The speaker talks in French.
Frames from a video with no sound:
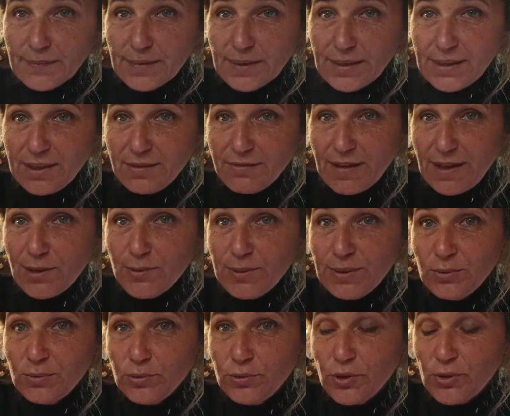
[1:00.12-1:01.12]
qui va
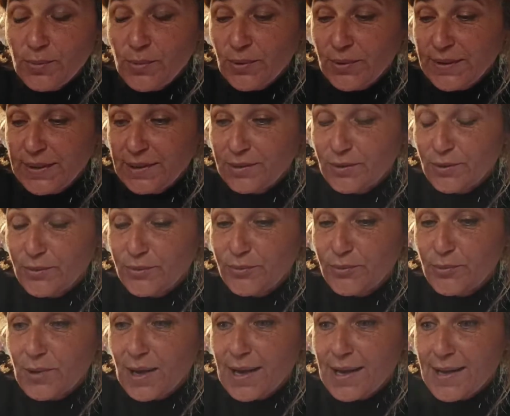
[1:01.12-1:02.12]
lui nous demander de
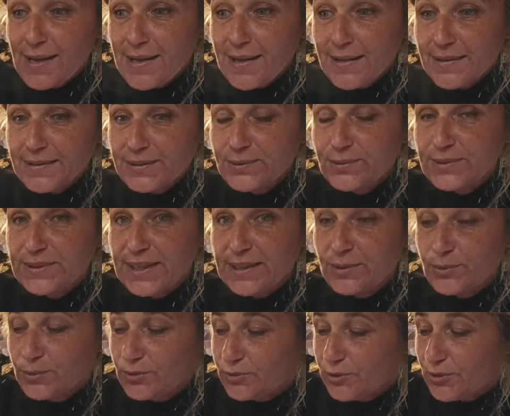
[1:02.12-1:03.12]
voir sous
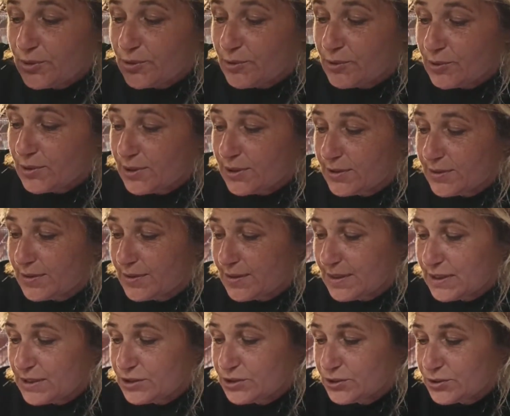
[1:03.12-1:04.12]
un autre angle
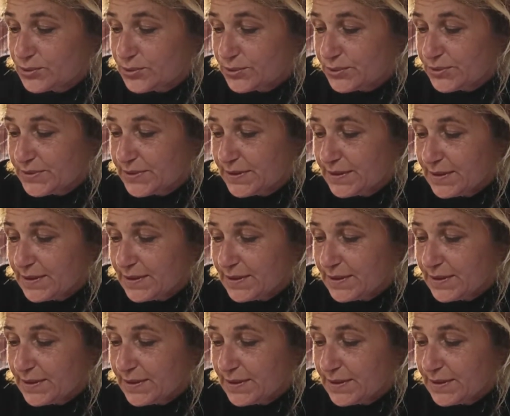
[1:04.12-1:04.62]
les choses.